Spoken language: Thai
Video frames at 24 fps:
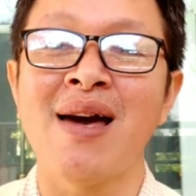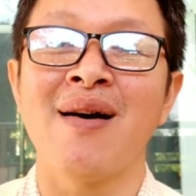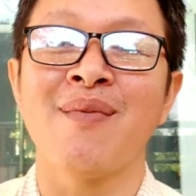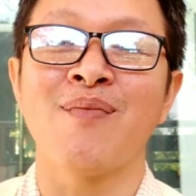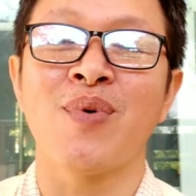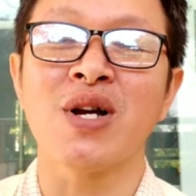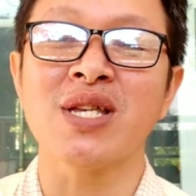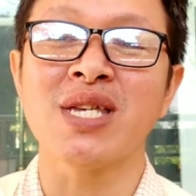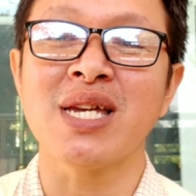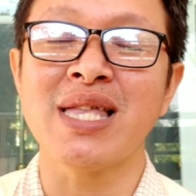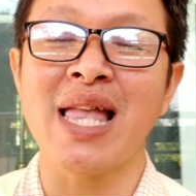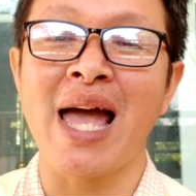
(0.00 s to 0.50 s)
เพ
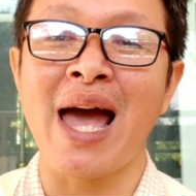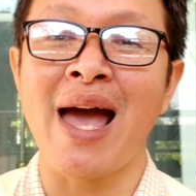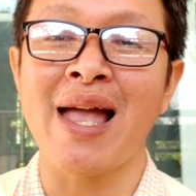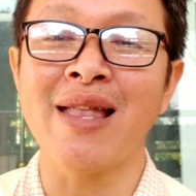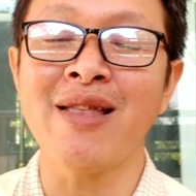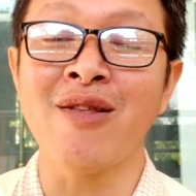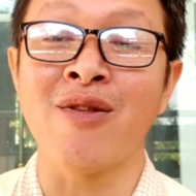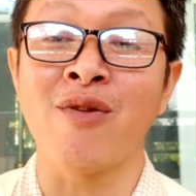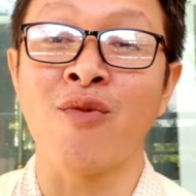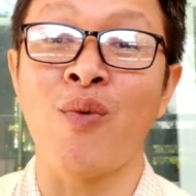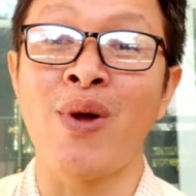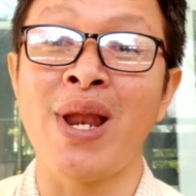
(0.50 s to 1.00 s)
ราะฉะนั้น
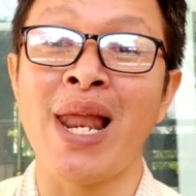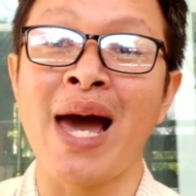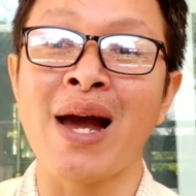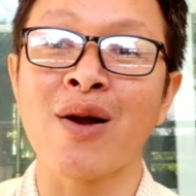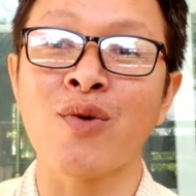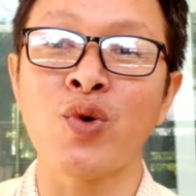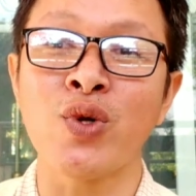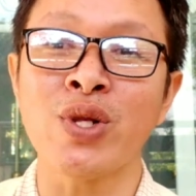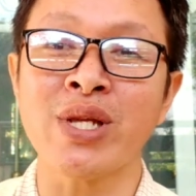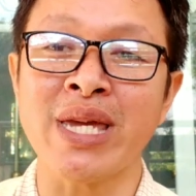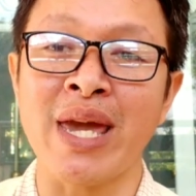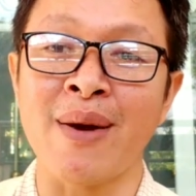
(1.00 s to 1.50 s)
เวลา
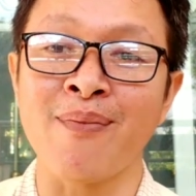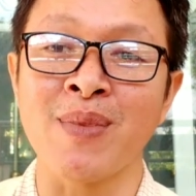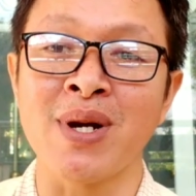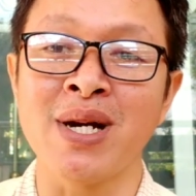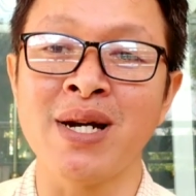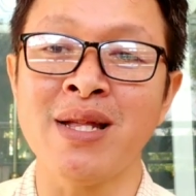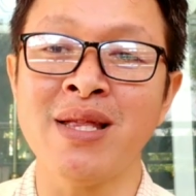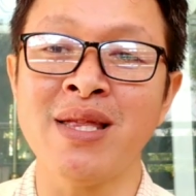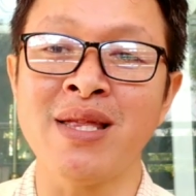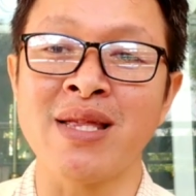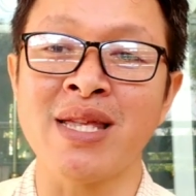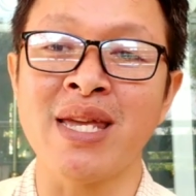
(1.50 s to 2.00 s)
คุณเก็บ
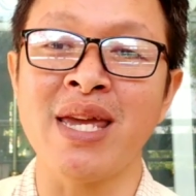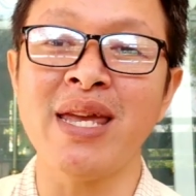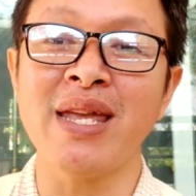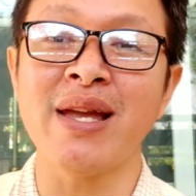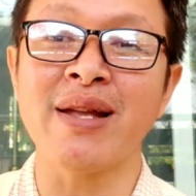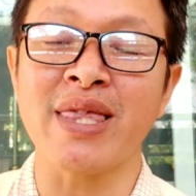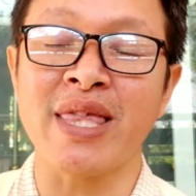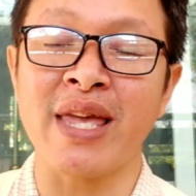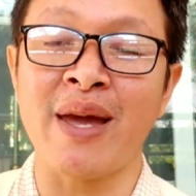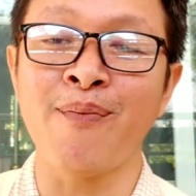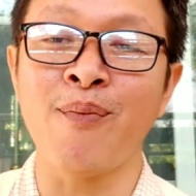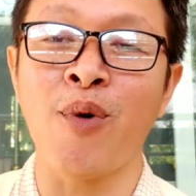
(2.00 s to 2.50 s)
เงินที่จะ
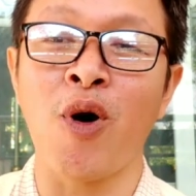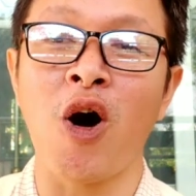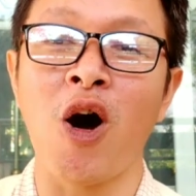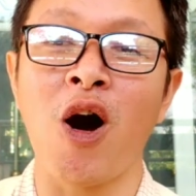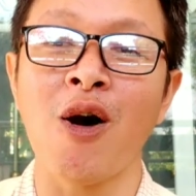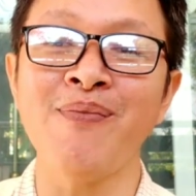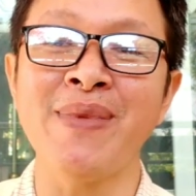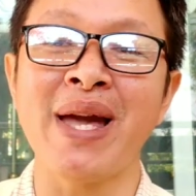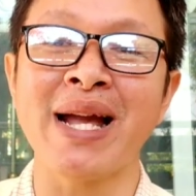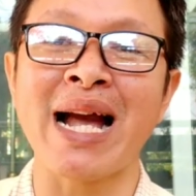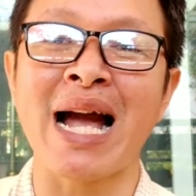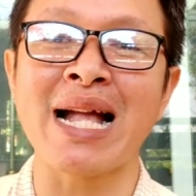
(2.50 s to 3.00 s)
เตรียมพร้อม
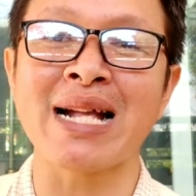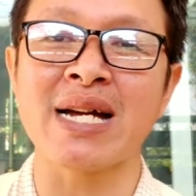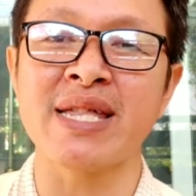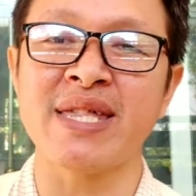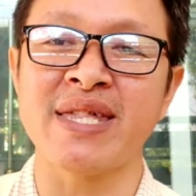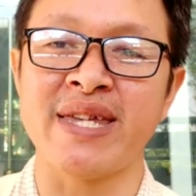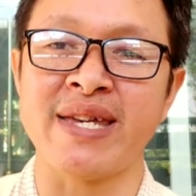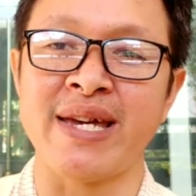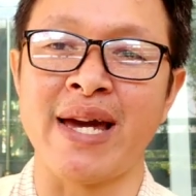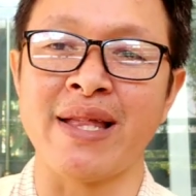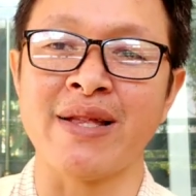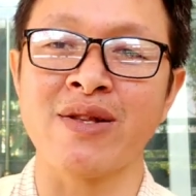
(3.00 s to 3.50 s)
ในการเก
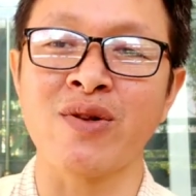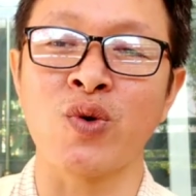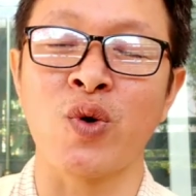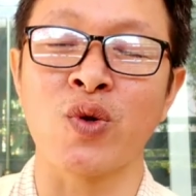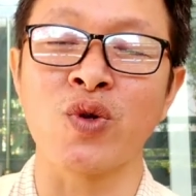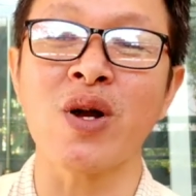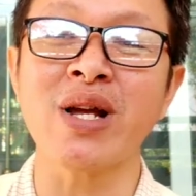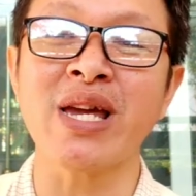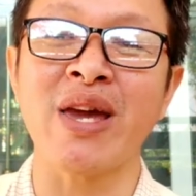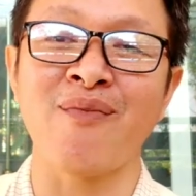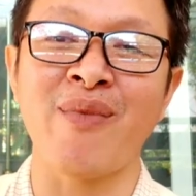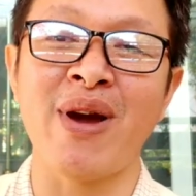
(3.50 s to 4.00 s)
ษียณคุณ
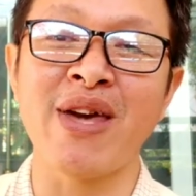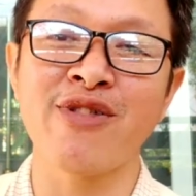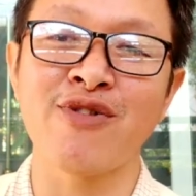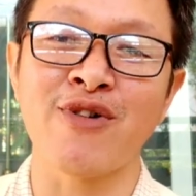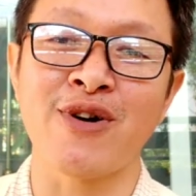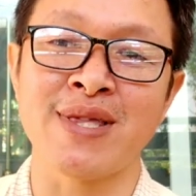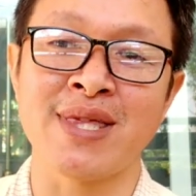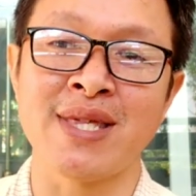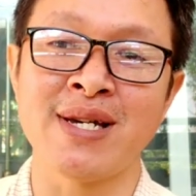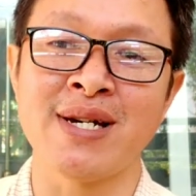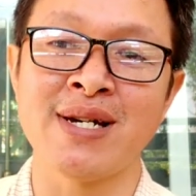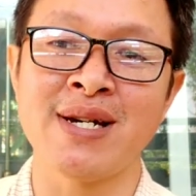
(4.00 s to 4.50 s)
ก็เก็บไว้ส่
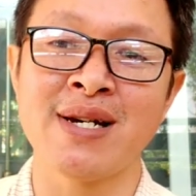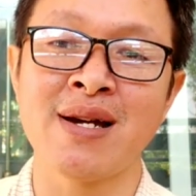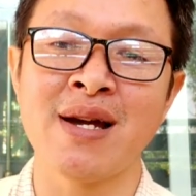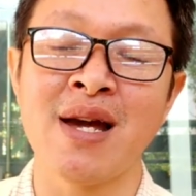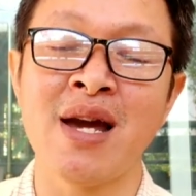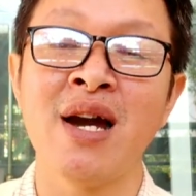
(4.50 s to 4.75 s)
วนหนึ่ง